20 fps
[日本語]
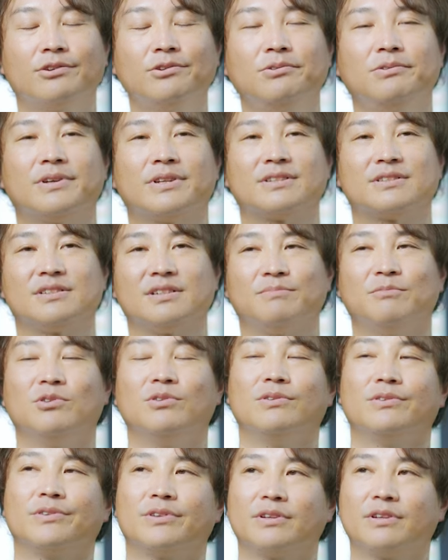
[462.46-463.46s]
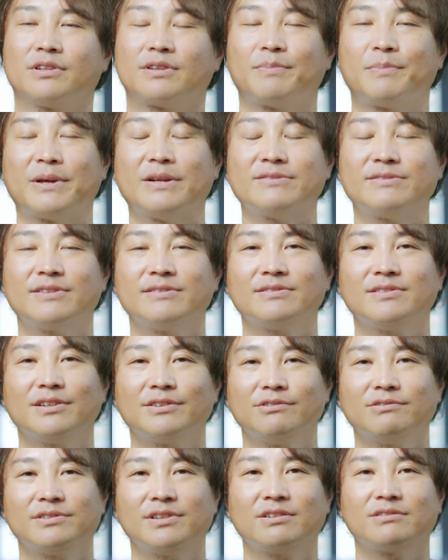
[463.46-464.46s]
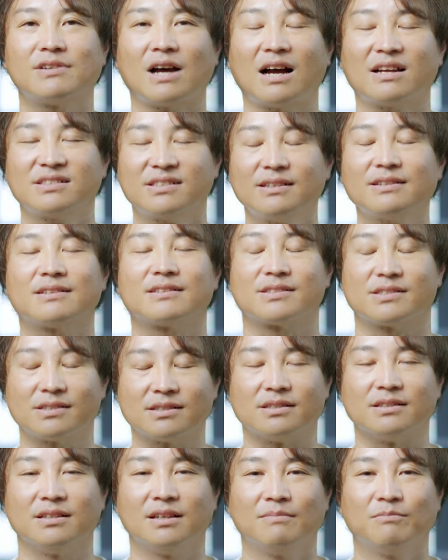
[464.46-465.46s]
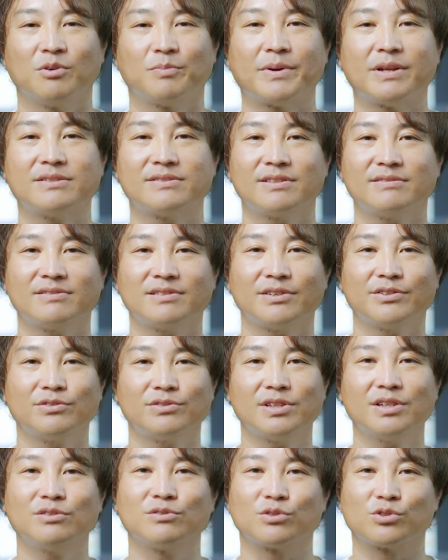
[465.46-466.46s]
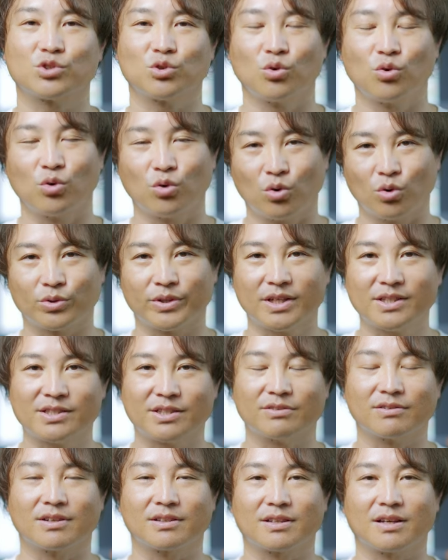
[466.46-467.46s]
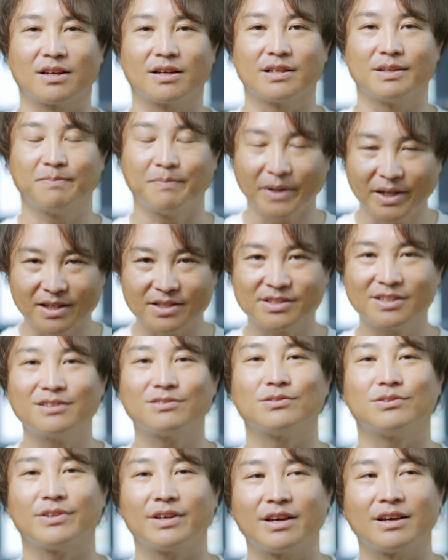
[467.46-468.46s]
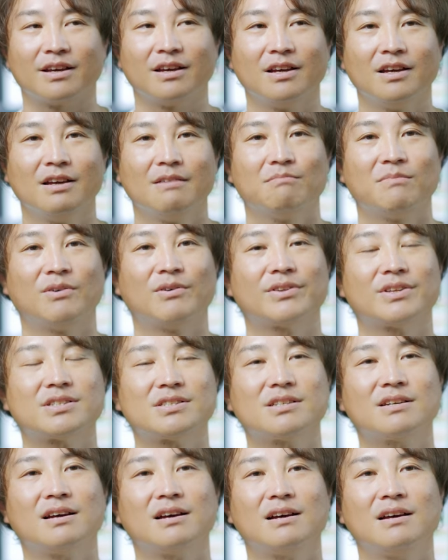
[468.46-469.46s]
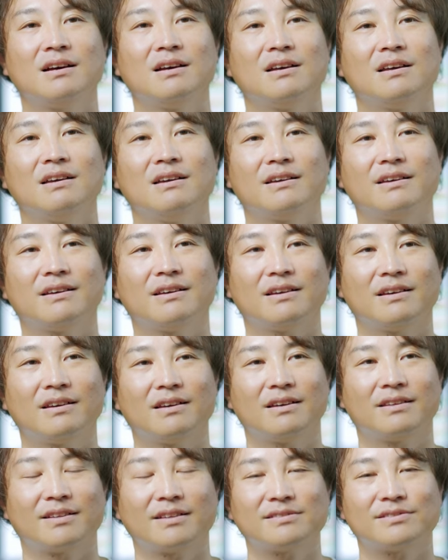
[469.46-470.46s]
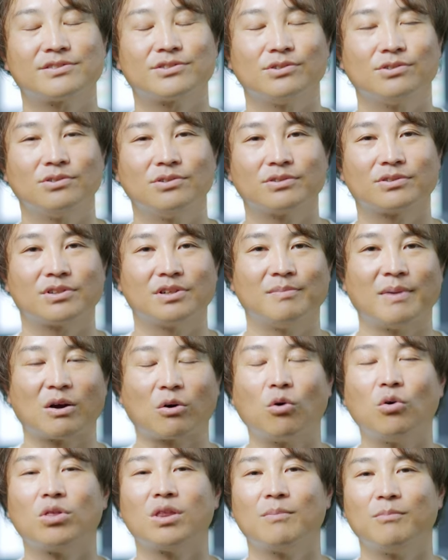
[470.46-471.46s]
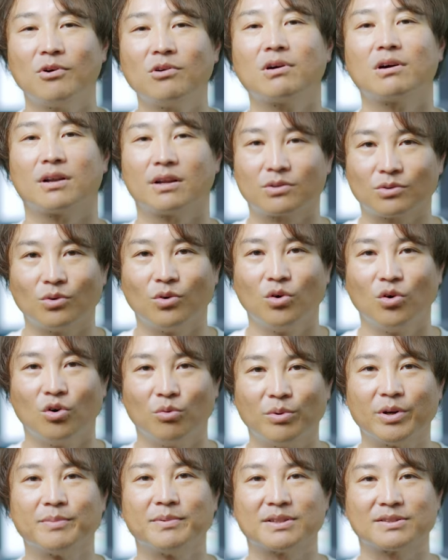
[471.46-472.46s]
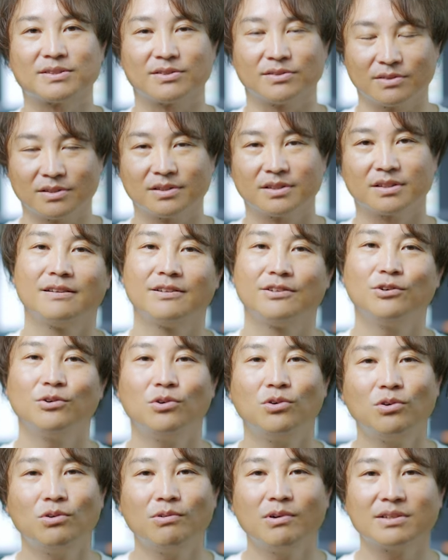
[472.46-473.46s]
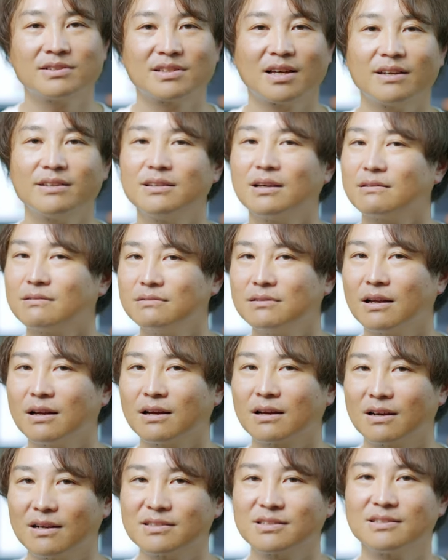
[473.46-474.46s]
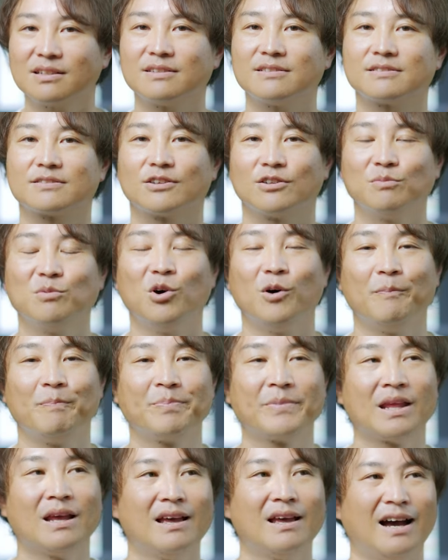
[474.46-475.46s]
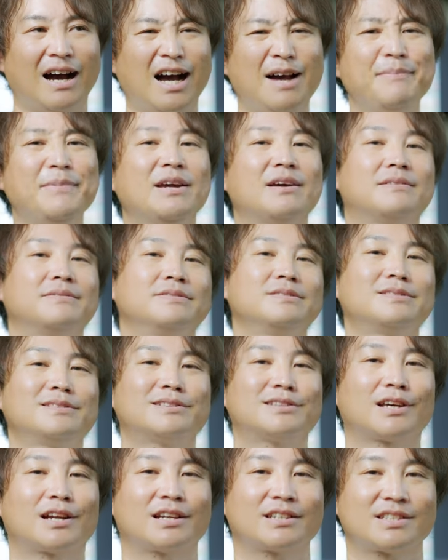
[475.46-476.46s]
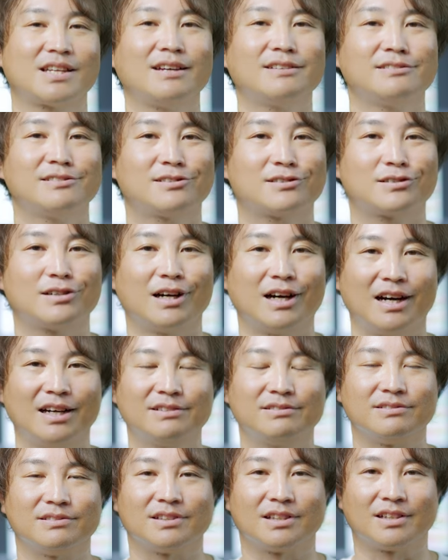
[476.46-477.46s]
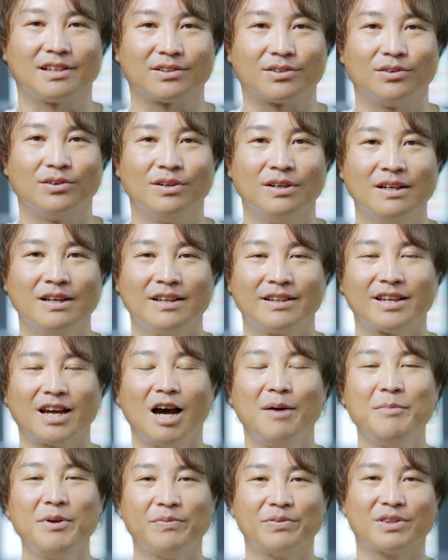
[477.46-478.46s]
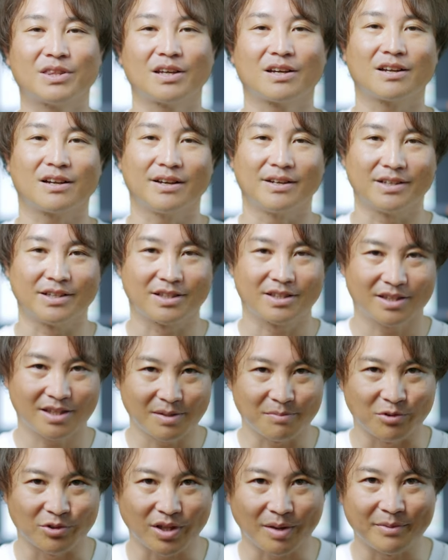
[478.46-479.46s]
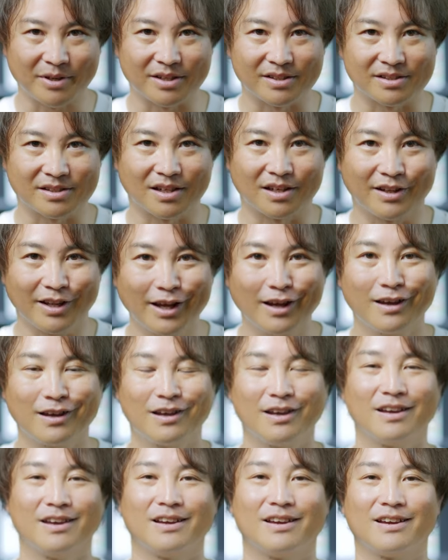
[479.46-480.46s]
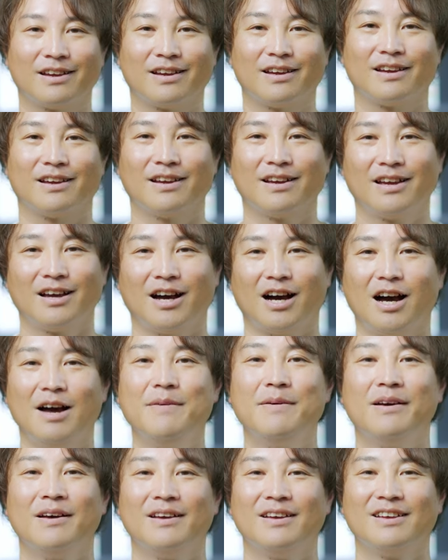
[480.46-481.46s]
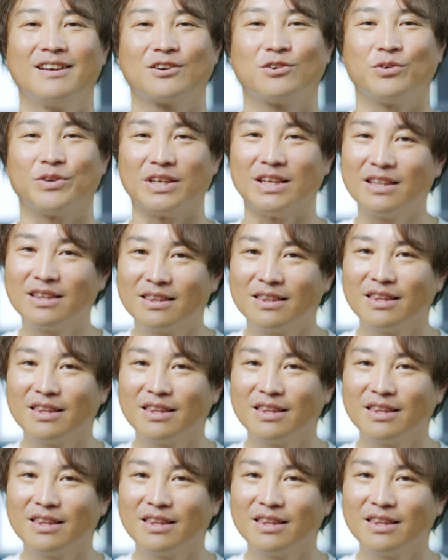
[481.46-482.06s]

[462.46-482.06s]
今日はですね、もうペルセウサ流星群明日だし、まあ、ペルセウサ流星群の情報を出している方いっぱいいらっしゃるので、まあ、私が、えー、出す情報っていうのはまあこんなもんかなと思います。予報は最悪な感じなんですけども、雨が降ったらチャンスがあるんだなと。で雨降ってから行ってもダメですからね。えー、あのこう行っ